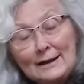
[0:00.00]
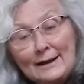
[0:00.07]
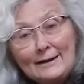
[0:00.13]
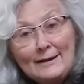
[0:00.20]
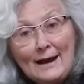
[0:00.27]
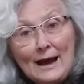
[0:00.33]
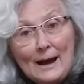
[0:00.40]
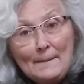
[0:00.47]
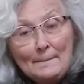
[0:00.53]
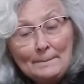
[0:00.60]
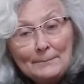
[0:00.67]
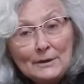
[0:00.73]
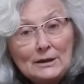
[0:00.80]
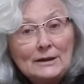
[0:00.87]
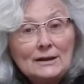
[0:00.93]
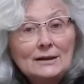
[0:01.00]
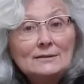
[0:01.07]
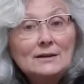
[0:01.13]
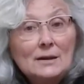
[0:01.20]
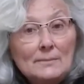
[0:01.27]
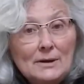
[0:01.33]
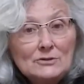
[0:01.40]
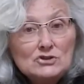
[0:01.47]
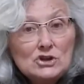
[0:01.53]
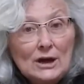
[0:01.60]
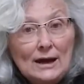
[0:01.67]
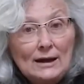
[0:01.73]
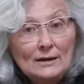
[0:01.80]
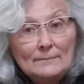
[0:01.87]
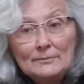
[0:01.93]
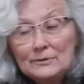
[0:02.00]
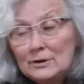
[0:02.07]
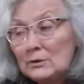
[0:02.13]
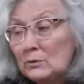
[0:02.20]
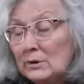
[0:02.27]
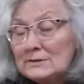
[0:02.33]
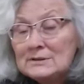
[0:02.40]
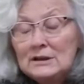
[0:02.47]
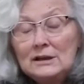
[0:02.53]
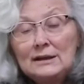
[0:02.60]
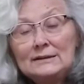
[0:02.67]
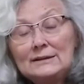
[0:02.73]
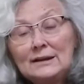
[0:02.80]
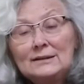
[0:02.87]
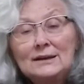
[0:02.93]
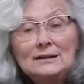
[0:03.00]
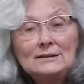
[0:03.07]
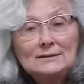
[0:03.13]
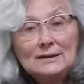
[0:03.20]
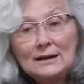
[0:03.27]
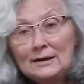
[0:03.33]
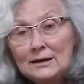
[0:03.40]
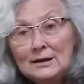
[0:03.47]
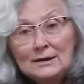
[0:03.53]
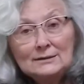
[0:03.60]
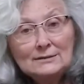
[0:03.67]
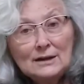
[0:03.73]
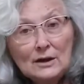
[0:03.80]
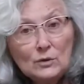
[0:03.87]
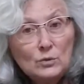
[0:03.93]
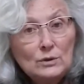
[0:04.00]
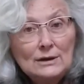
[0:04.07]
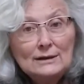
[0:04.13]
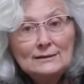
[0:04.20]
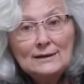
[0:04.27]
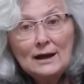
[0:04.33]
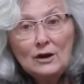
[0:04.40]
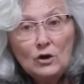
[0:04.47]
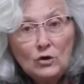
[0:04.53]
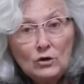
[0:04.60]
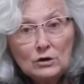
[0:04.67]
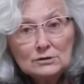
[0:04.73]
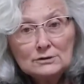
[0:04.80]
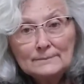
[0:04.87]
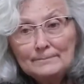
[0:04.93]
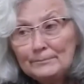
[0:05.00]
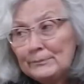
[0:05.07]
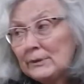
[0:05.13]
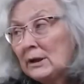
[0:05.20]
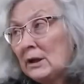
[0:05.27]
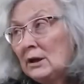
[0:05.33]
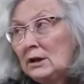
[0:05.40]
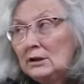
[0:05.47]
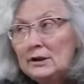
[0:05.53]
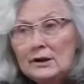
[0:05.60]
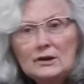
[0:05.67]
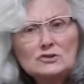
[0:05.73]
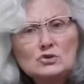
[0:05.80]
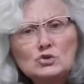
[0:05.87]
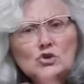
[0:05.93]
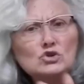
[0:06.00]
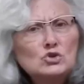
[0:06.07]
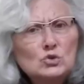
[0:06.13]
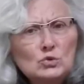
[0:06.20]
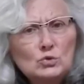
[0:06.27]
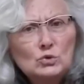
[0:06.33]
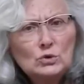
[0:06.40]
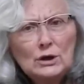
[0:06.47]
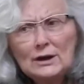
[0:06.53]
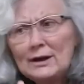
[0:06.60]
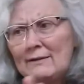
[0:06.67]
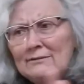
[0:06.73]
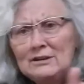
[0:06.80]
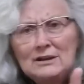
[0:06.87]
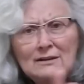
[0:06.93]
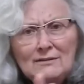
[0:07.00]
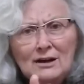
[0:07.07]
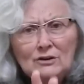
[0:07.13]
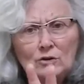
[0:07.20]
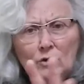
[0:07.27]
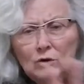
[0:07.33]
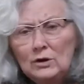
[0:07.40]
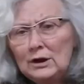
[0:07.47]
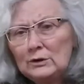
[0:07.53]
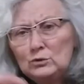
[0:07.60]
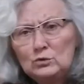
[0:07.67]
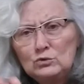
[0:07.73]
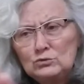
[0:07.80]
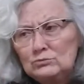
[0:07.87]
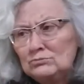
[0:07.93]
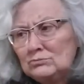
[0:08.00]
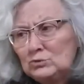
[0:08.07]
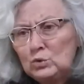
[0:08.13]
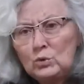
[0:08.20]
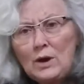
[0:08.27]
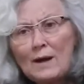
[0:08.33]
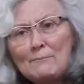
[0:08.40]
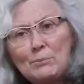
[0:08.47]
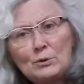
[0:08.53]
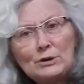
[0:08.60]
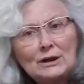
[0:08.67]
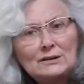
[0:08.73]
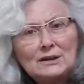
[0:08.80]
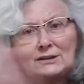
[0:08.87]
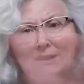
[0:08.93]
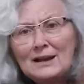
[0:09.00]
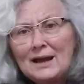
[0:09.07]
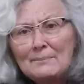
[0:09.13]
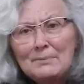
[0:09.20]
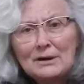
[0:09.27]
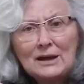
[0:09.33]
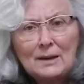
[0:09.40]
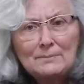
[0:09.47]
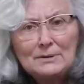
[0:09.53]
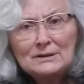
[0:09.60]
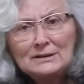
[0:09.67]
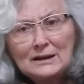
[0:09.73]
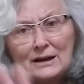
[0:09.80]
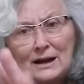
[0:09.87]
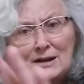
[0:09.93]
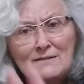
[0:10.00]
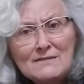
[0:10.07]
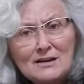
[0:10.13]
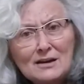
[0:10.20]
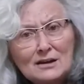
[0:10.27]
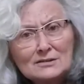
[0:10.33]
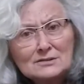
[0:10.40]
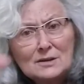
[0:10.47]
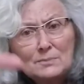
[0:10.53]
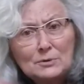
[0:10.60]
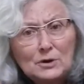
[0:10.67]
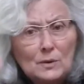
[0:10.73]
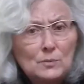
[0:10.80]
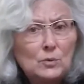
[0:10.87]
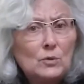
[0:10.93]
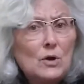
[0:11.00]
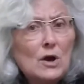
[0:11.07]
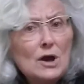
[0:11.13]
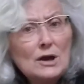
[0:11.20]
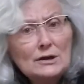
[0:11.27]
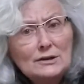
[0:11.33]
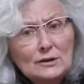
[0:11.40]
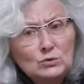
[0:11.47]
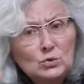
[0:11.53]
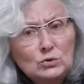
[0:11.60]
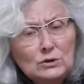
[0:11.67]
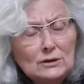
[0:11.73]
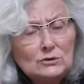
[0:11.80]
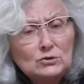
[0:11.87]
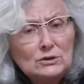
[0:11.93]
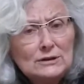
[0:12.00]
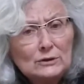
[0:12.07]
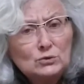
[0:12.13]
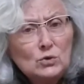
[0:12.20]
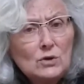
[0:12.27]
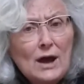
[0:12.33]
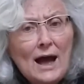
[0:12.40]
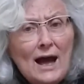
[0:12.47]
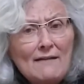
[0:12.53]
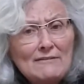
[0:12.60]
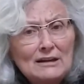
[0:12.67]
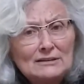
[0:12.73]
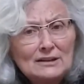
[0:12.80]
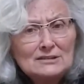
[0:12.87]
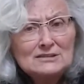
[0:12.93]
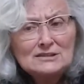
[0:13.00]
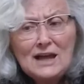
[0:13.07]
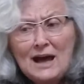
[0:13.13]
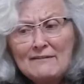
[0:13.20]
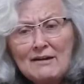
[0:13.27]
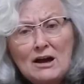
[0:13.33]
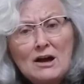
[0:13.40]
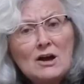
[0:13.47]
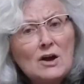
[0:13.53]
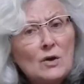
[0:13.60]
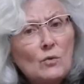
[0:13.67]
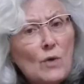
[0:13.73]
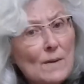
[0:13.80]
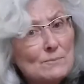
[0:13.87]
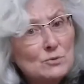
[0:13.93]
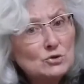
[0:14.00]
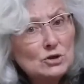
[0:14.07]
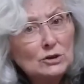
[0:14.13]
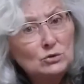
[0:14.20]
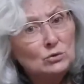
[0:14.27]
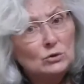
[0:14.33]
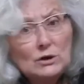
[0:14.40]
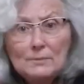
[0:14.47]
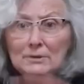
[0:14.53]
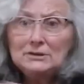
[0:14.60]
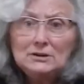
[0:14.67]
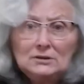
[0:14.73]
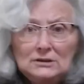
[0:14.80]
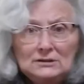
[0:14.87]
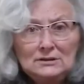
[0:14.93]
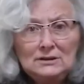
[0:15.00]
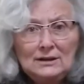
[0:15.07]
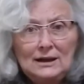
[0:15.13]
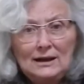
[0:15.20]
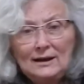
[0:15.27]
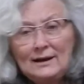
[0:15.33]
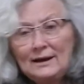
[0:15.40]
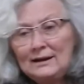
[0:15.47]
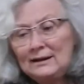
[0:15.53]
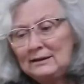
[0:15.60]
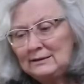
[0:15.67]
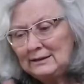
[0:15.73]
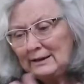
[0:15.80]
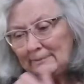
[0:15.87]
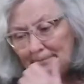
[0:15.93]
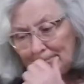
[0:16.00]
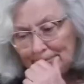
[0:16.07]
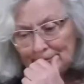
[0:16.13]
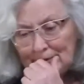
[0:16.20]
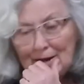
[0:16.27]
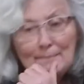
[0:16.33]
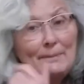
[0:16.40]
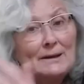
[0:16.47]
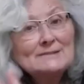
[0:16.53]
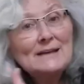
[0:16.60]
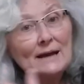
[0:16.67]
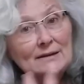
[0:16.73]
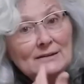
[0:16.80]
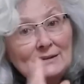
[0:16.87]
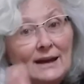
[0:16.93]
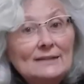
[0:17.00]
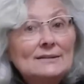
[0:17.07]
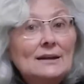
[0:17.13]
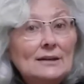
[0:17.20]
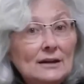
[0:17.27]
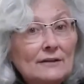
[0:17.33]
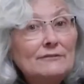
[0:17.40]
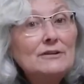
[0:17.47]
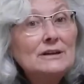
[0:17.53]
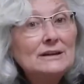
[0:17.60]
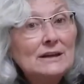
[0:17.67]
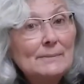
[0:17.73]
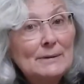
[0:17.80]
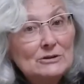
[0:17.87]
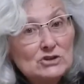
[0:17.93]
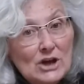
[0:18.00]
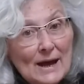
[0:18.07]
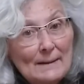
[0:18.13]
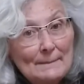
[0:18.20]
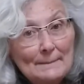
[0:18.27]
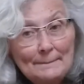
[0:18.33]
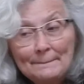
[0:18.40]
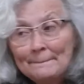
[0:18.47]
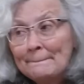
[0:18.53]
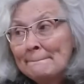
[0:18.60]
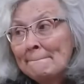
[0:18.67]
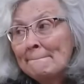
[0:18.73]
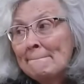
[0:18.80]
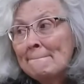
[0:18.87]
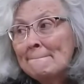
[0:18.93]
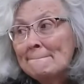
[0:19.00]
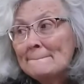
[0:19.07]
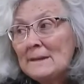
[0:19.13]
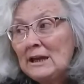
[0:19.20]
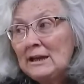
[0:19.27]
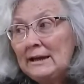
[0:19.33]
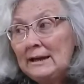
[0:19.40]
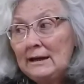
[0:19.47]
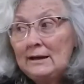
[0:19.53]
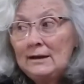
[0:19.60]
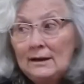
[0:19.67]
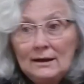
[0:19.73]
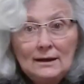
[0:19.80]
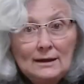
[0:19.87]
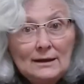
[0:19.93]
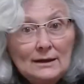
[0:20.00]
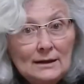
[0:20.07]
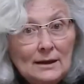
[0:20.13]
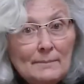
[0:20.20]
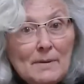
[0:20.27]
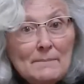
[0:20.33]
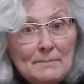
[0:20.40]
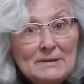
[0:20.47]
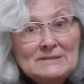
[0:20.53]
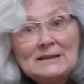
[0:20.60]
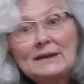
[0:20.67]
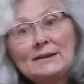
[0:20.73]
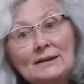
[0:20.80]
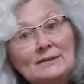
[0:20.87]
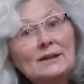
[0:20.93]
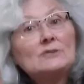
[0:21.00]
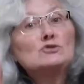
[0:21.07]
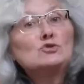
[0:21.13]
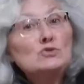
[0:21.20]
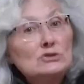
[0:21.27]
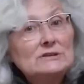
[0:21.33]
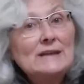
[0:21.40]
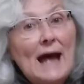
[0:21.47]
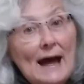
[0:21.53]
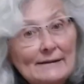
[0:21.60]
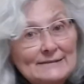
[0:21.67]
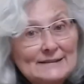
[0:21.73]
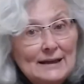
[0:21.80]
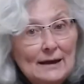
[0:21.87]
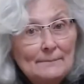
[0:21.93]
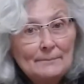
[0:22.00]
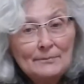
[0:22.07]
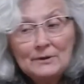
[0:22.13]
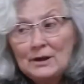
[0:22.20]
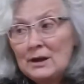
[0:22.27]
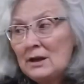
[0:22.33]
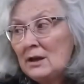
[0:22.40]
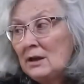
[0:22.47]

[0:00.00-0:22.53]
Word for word: dalla ca l'era dre mangià. Questi l'enda denta, tranquilli in dall'ort, l'era scuscura, gavidevano la du, tu campo da chieda là per capire era diverse, e poi dopo gli tu, ia tu tastava, quei più seduri e mette a in dalla caretta. Al paesano intanto era finita a mangiare e eh, la pensata andò su in stanza.